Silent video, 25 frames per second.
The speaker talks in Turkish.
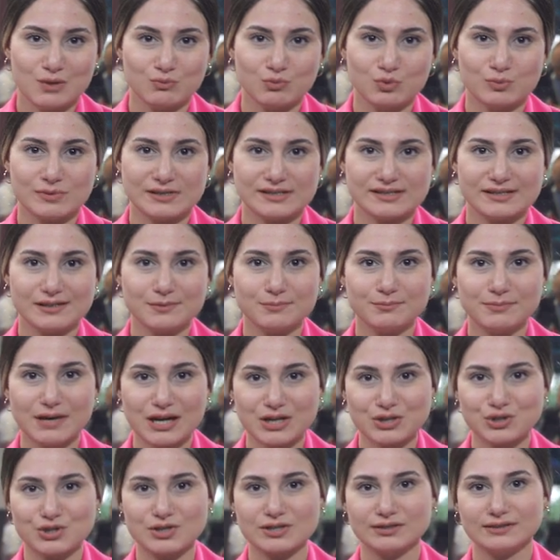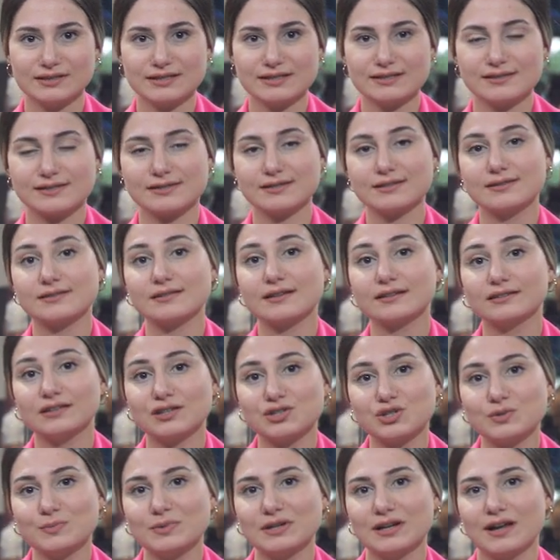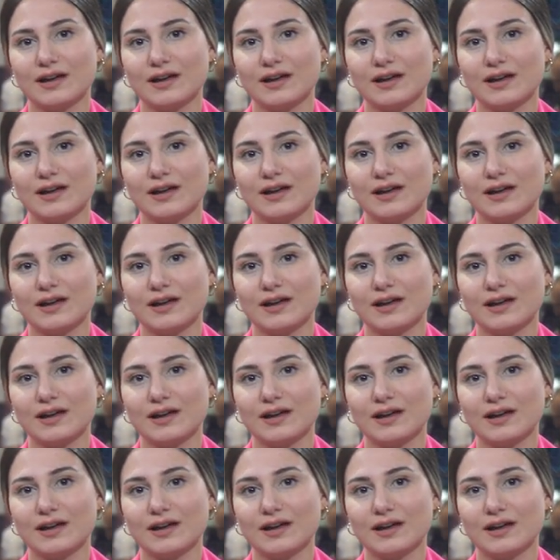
Bu bizim 5 yıllık strateji